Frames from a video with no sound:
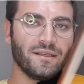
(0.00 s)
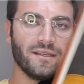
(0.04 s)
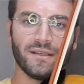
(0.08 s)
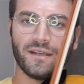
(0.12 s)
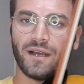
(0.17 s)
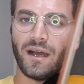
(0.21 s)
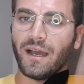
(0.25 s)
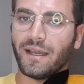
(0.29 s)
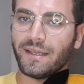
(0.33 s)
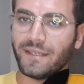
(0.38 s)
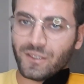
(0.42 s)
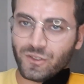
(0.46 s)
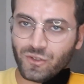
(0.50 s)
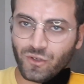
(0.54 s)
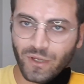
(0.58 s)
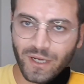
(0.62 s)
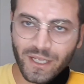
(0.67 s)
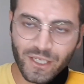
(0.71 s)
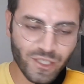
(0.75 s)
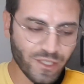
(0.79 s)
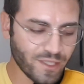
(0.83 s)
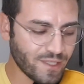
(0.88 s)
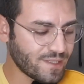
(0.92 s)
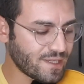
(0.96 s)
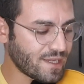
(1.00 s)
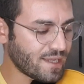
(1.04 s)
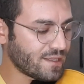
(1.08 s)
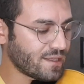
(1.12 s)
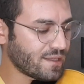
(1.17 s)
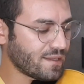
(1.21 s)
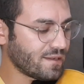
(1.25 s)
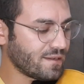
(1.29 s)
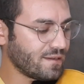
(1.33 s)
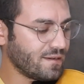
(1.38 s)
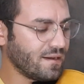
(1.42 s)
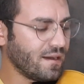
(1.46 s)
Haydi söyle çıktı
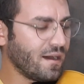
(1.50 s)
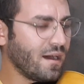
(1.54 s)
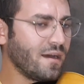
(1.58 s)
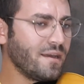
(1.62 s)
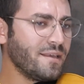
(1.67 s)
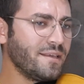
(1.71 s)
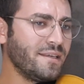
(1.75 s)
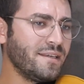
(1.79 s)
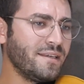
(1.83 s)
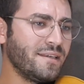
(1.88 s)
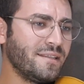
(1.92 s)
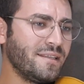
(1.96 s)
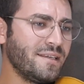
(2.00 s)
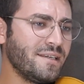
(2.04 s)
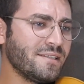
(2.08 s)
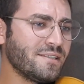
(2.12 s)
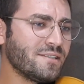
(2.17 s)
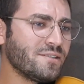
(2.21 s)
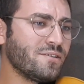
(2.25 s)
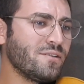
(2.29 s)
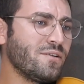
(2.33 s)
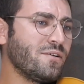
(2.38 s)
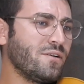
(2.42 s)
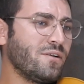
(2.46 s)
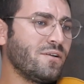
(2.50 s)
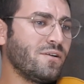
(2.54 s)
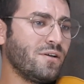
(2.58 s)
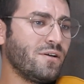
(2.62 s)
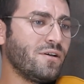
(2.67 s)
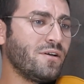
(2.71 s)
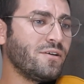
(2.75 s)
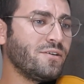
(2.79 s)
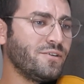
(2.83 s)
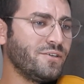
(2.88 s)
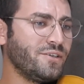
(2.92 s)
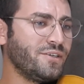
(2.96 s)
zaten. Haydi
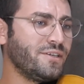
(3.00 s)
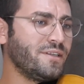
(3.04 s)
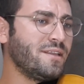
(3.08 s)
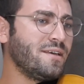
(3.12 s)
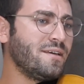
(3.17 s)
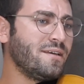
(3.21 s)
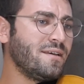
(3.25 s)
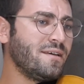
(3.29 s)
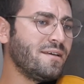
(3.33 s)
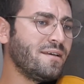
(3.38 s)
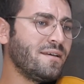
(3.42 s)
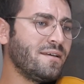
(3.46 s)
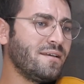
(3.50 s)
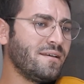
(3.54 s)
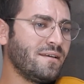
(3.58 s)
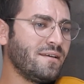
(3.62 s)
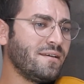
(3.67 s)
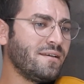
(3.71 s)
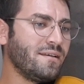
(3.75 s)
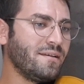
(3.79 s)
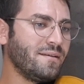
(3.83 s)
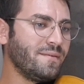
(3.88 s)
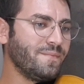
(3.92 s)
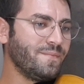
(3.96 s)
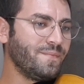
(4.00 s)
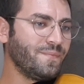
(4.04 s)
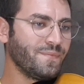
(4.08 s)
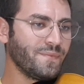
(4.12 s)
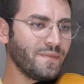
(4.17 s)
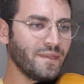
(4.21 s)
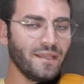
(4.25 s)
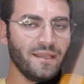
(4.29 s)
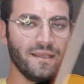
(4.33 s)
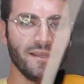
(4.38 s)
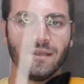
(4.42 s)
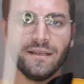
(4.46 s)
söyle.
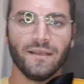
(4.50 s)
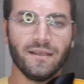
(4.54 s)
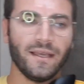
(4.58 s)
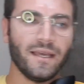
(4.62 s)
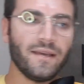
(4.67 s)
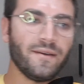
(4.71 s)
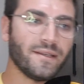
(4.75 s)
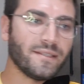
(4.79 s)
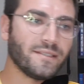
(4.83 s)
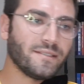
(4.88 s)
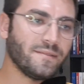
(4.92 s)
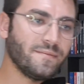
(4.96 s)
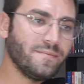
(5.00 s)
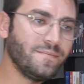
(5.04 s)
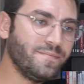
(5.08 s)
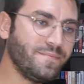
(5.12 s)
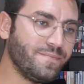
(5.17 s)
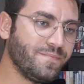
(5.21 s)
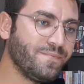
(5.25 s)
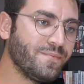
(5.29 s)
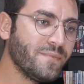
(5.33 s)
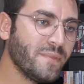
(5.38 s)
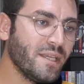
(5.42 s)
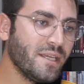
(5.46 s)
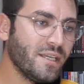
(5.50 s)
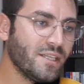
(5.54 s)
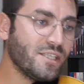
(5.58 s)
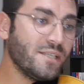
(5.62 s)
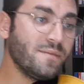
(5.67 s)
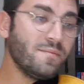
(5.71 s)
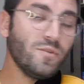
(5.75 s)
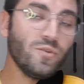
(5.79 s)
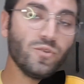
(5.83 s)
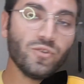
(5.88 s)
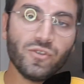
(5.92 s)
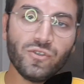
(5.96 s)
Evet.
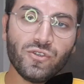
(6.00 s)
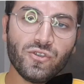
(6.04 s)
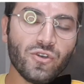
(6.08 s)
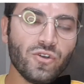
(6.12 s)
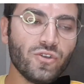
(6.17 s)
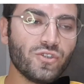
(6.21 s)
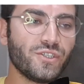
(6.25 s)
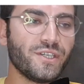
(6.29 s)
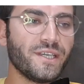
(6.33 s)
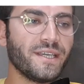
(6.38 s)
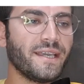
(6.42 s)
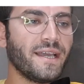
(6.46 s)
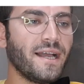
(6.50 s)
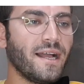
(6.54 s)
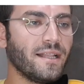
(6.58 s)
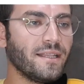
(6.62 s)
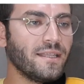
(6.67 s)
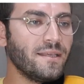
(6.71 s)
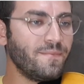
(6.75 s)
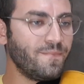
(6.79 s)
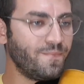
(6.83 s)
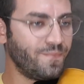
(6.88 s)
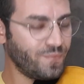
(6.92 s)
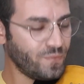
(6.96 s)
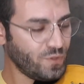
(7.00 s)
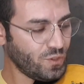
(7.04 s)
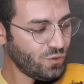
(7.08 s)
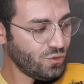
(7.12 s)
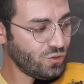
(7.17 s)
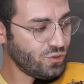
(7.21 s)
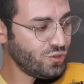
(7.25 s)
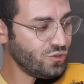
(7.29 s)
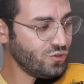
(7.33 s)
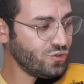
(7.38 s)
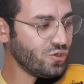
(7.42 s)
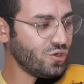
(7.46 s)
Şimdi üçüncü ölçüye geldim.
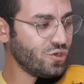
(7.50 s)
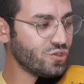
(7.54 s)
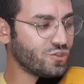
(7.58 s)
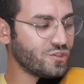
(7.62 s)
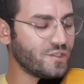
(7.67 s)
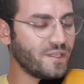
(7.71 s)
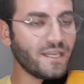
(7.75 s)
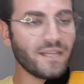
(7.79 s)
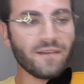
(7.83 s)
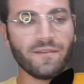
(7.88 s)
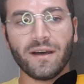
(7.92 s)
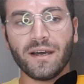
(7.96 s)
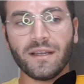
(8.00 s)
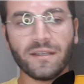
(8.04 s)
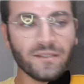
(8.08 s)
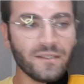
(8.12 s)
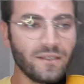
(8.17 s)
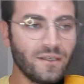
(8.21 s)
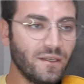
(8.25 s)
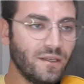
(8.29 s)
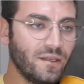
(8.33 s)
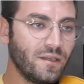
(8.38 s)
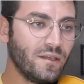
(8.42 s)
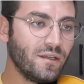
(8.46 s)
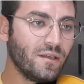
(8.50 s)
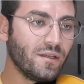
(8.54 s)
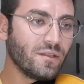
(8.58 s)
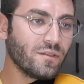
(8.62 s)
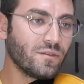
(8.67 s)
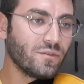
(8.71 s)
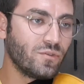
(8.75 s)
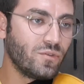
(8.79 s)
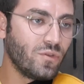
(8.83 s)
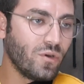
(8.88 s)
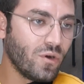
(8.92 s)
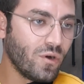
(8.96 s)
Üçüncü ölçüde ne var?
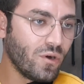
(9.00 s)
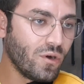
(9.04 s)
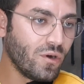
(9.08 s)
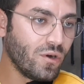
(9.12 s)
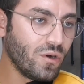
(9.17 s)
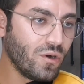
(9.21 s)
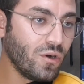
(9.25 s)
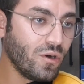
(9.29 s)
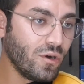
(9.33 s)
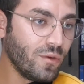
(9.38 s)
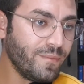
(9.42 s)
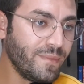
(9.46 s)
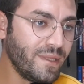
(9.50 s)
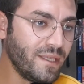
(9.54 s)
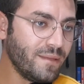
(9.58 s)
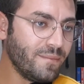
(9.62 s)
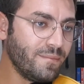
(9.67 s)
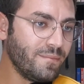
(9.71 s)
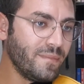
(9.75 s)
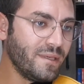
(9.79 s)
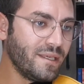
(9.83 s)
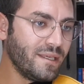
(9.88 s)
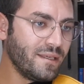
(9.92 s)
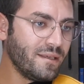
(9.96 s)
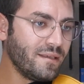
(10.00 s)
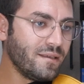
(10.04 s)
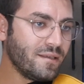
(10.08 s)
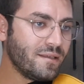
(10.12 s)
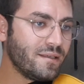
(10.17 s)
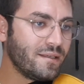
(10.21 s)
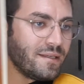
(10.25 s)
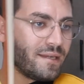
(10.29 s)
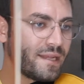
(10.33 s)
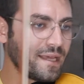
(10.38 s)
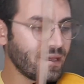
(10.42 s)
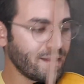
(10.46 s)
Do, mi,
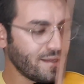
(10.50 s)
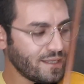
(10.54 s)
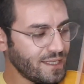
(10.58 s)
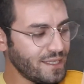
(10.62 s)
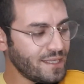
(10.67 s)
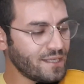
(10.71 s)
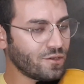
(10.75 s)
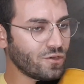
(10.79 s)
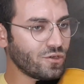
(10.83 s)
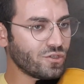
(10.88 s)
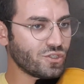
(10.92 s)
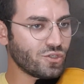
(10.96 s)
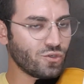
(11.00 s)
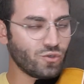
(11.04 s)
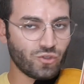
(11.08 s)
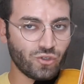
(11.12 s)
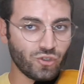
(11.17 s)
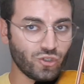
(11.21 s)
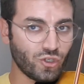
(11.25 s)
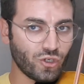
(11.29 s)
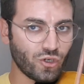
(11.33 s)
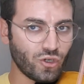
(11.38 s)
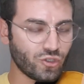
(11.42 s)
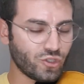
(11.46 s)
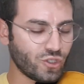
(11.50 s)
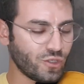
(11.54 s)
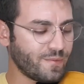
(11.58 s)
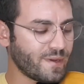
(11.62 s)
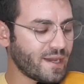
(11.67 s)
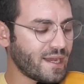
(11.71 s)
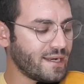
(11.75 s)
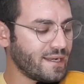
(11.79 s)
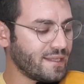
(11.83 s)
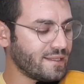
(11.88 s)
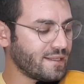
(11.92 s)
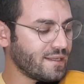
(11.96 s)
mi, re. İlk önce üçüncü ölçüyü bir
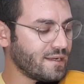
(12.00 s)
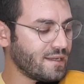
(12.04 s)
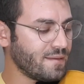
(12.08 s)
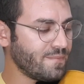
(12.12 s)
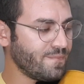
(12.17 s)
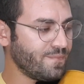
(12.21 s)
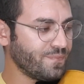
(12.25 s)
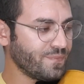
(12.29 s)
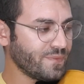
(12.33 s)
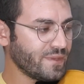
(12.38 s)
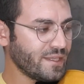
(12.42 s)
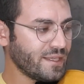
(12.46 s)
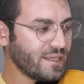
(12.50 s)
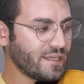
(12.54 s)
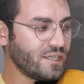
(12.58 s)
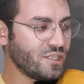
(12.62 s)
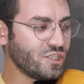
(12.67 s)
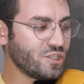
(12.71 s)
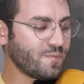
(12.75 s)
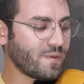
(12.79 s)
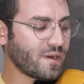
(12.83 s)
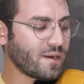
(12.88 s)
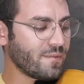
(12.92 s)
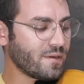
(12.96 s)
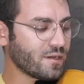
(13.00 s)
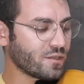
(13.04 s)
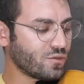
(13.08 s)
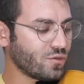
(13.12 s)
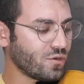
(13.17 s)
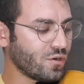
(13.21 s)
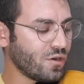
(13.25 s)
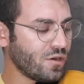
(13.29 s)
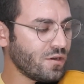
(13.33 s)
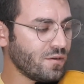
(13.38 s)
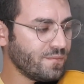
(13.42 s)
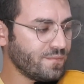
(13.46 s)
halledelim. İkinci parmak
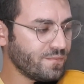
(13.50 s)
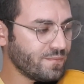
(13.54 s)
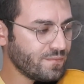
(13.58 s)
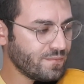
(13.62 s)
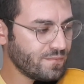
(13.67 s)
do.